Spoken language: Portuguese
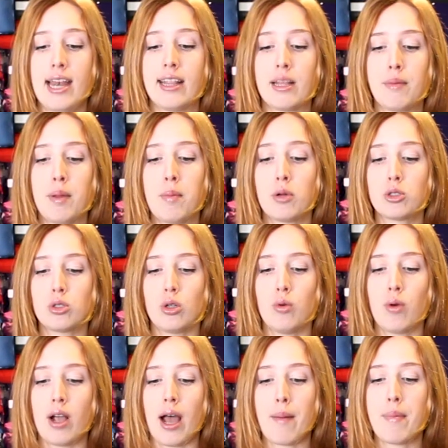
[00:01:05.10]
Ele também possui
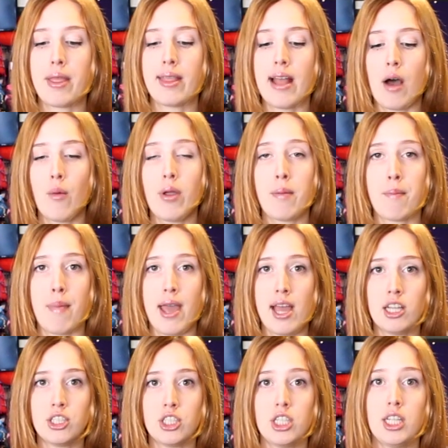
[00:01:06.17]
um cabedal em
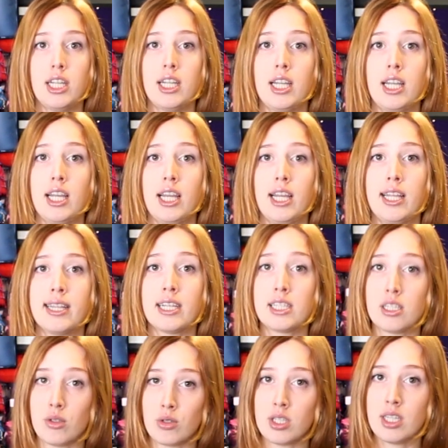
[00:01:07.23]
mesh e
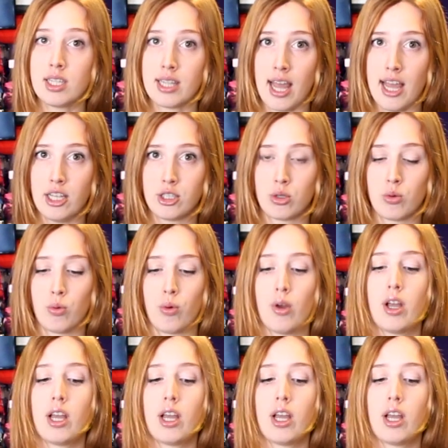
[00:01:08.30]
tecido sintético,